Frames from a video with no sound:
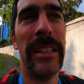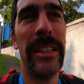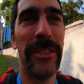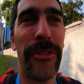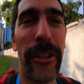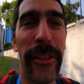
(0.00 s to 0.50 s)

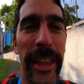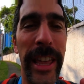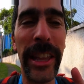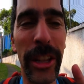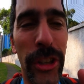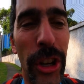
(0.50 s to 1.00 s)
Em
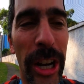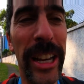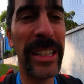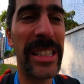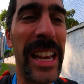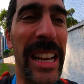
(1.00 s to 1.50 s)
fevereiro
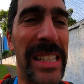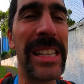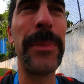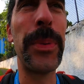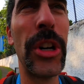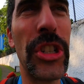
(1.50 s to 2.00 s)
2 e
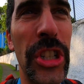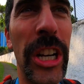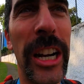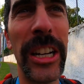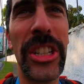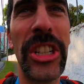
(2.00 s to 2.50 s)
assim por
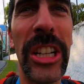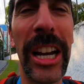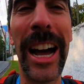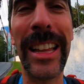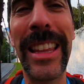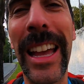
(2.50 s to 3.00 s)
diante
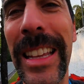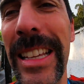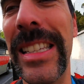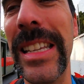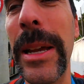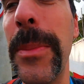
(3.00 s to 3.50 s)
até
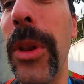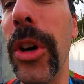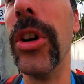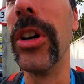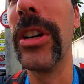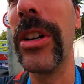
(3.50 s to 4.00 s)

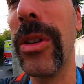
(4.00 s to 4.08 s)
dezembro